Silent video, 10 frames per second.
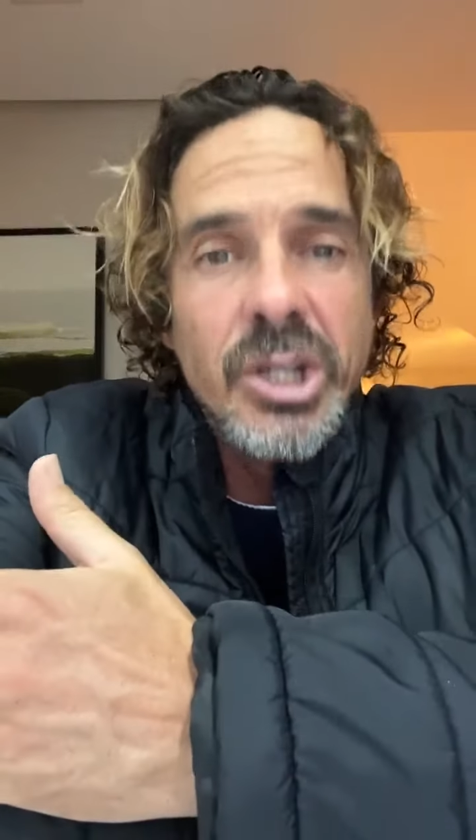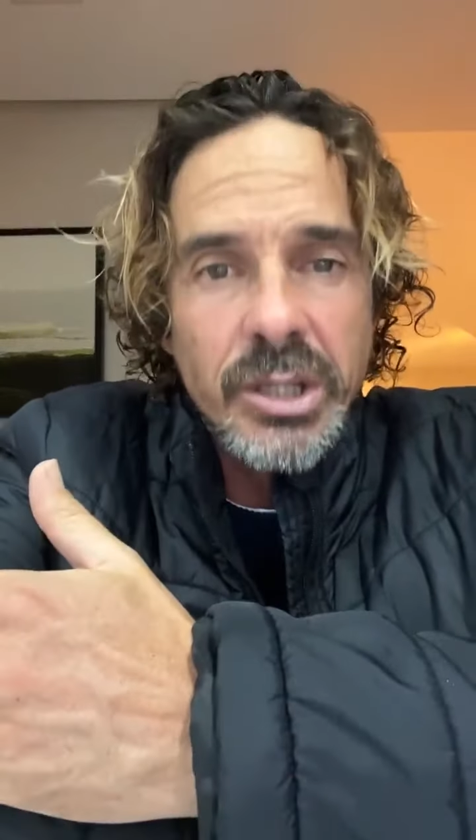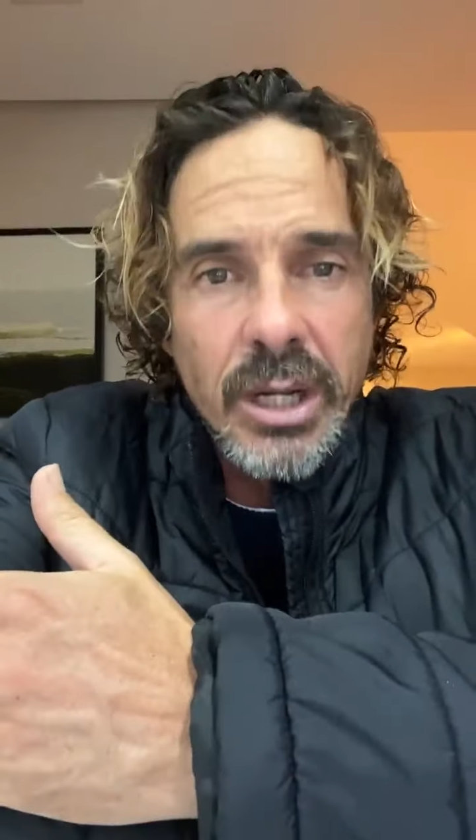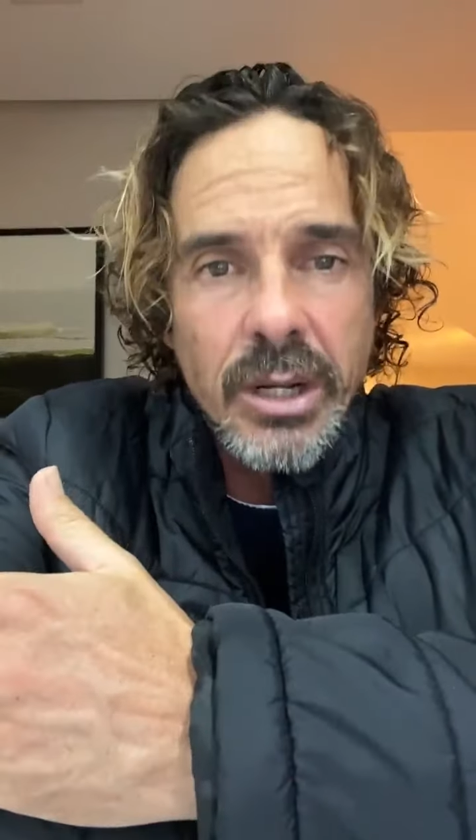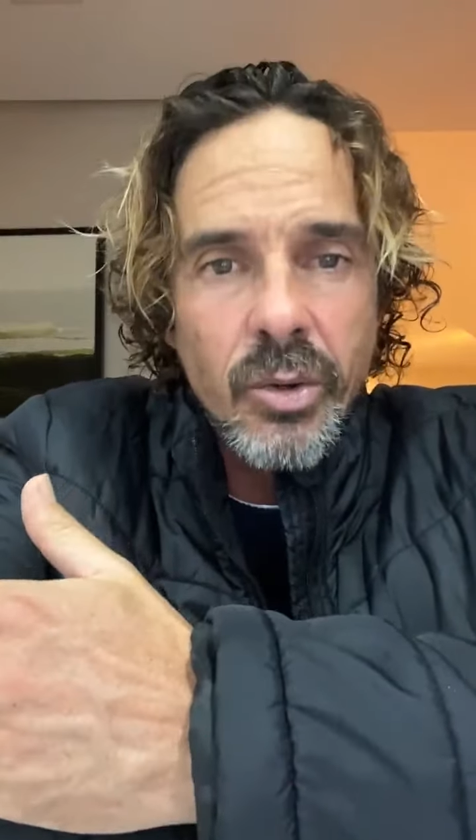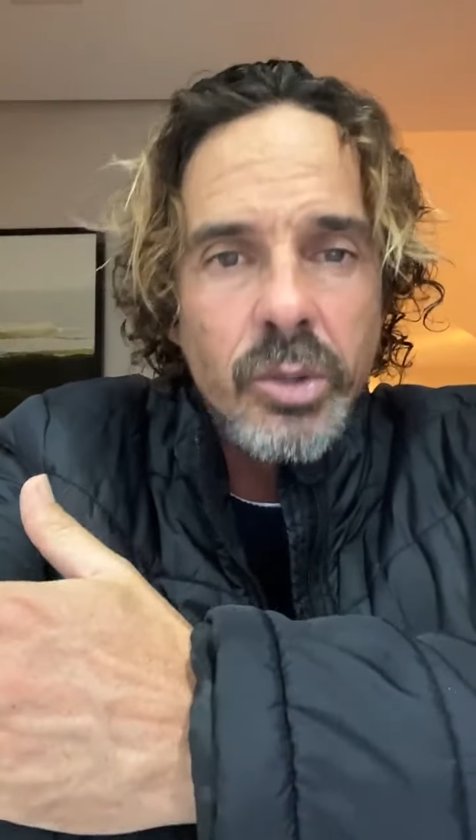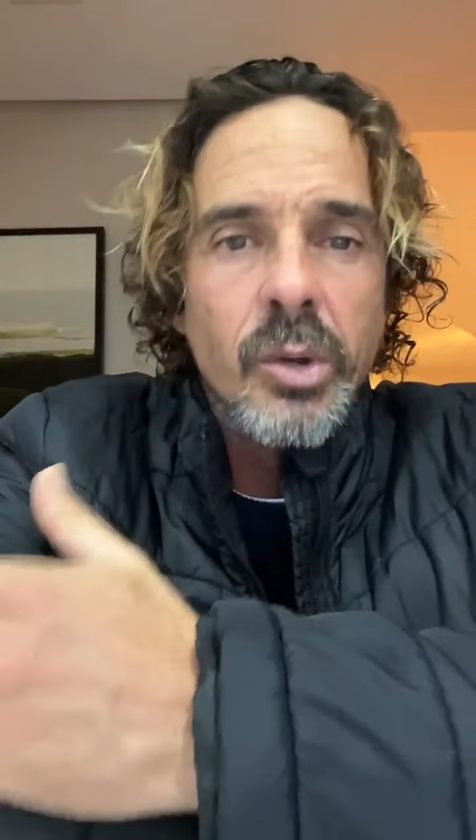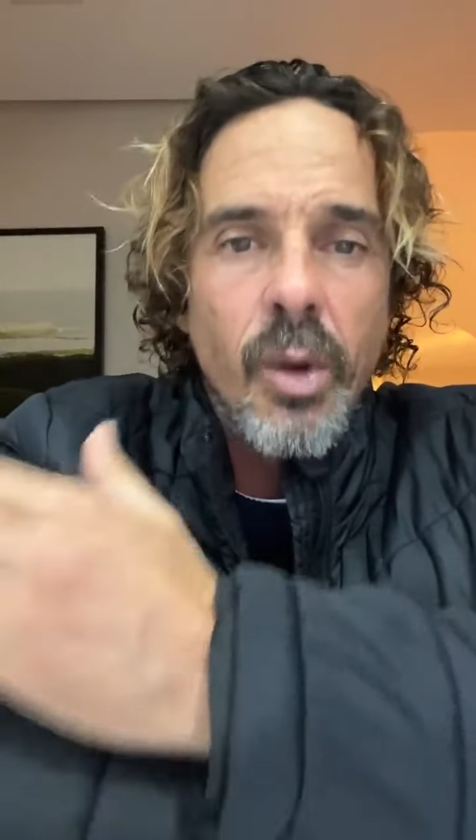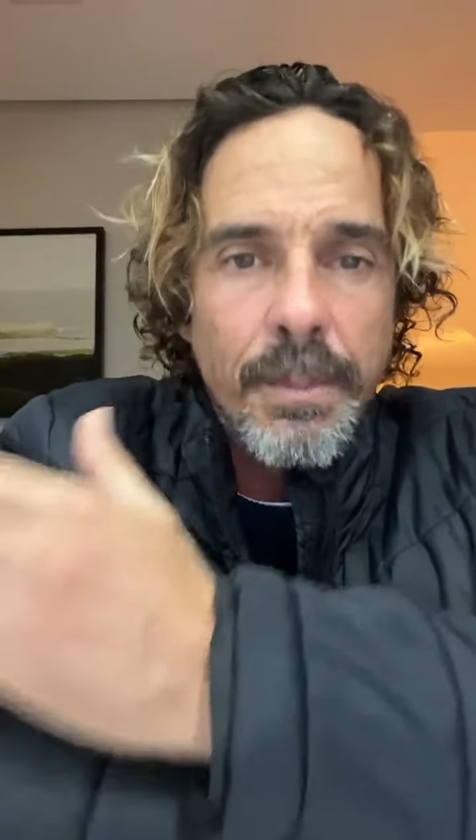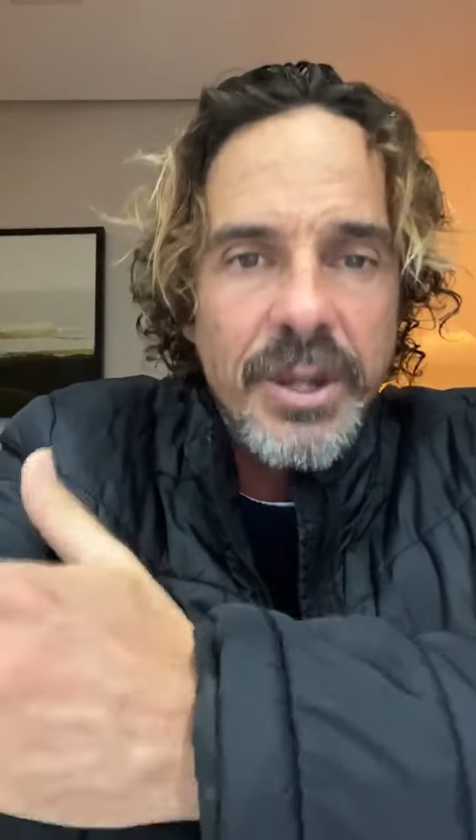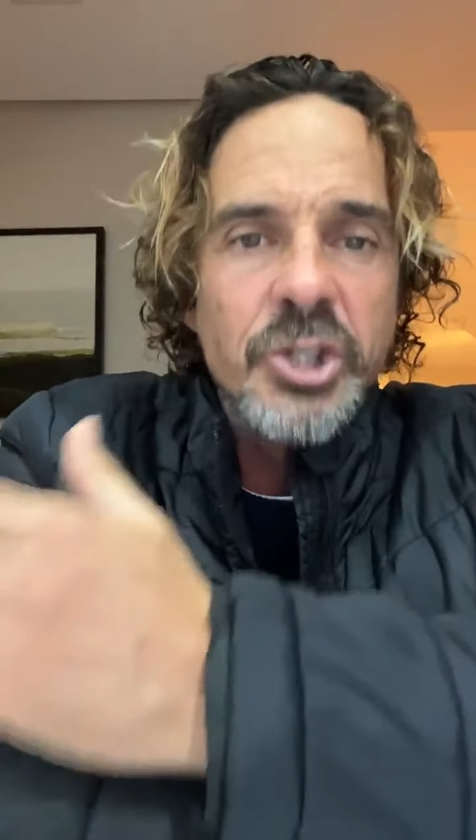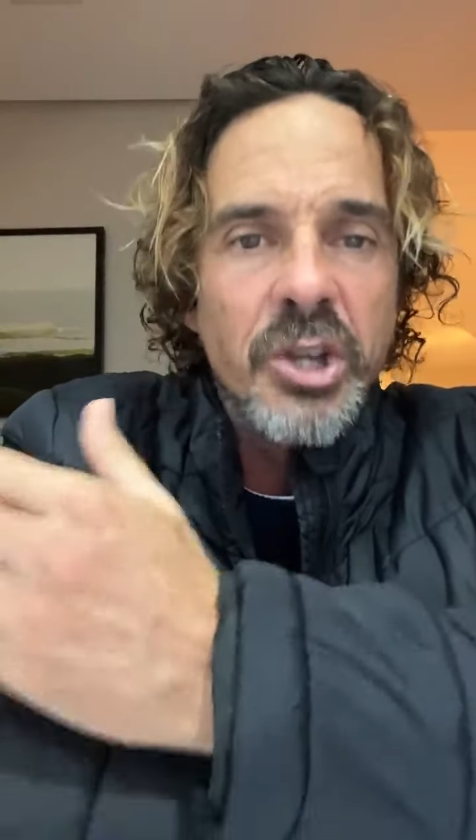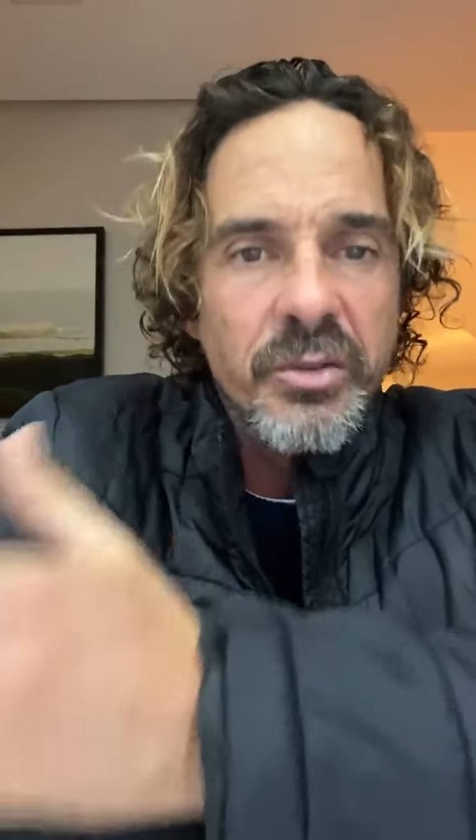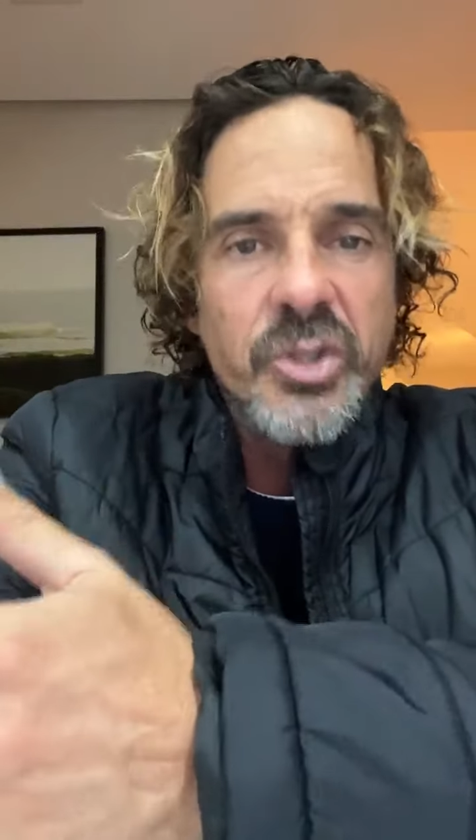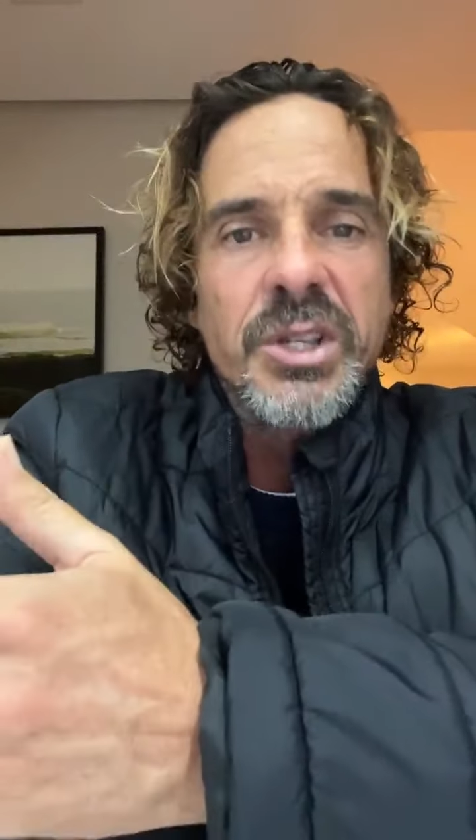de entrar na onda com a
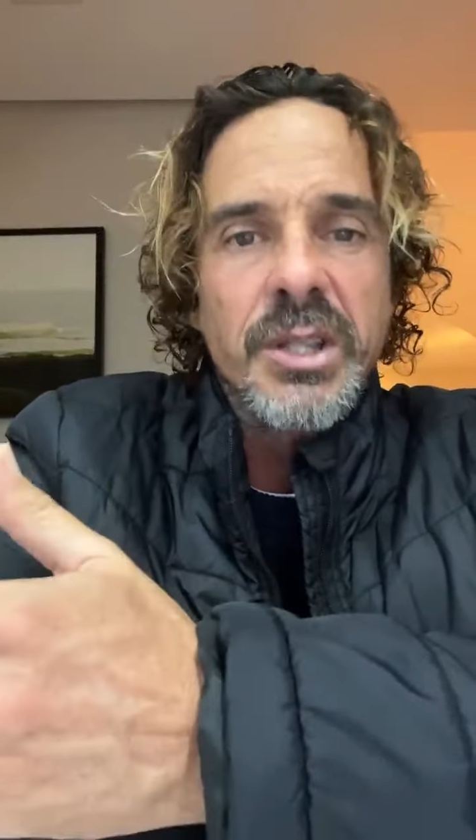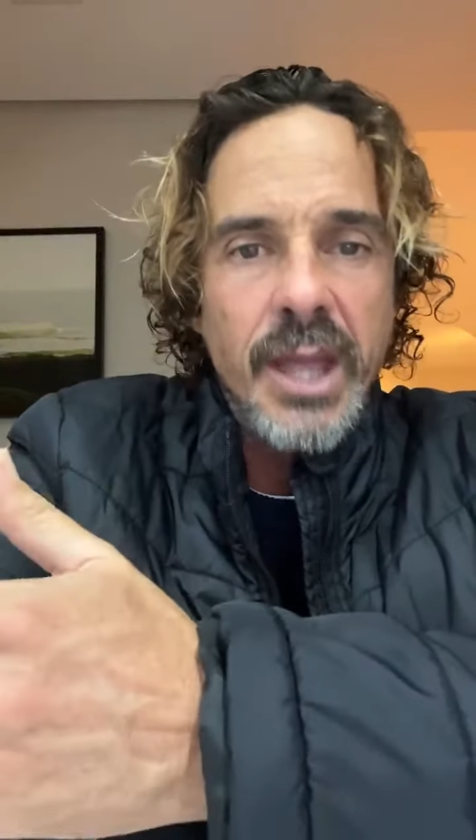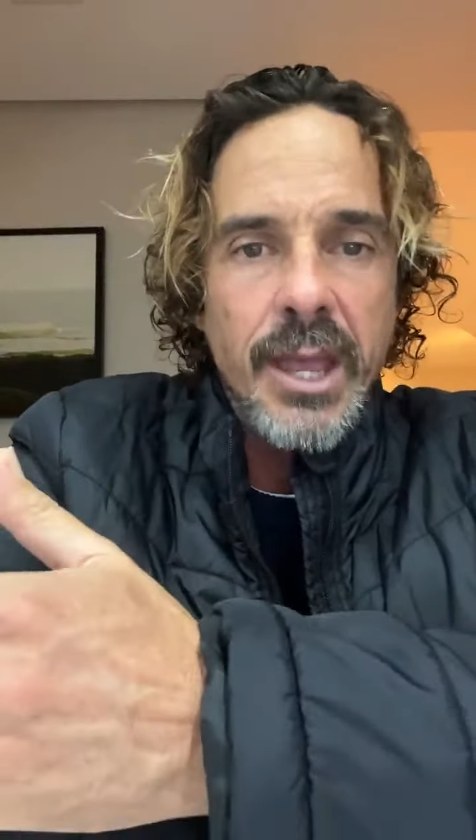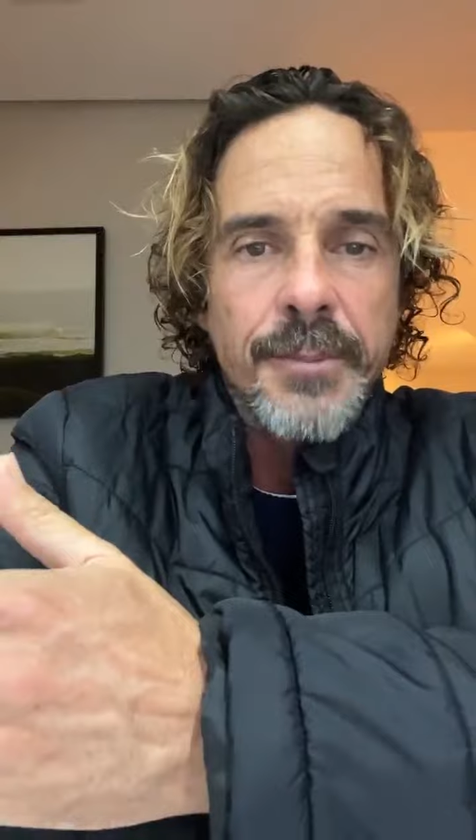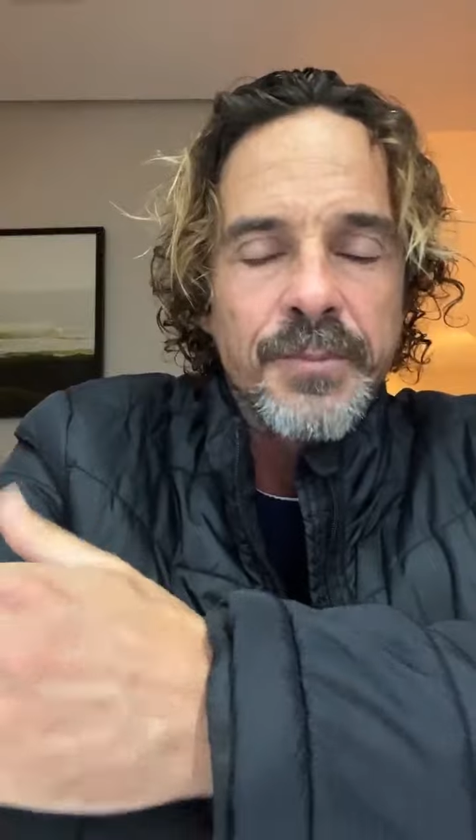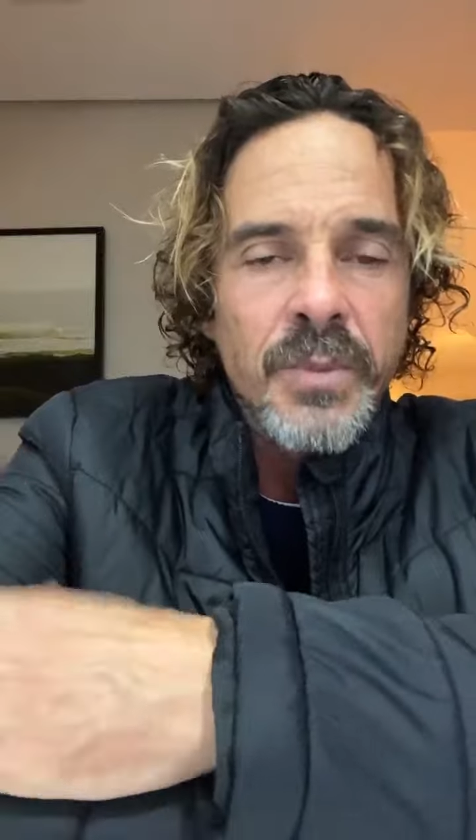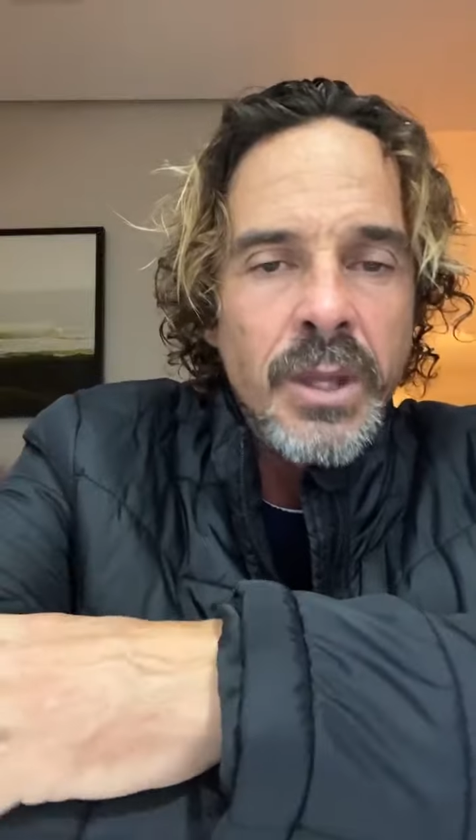prancha que você tem.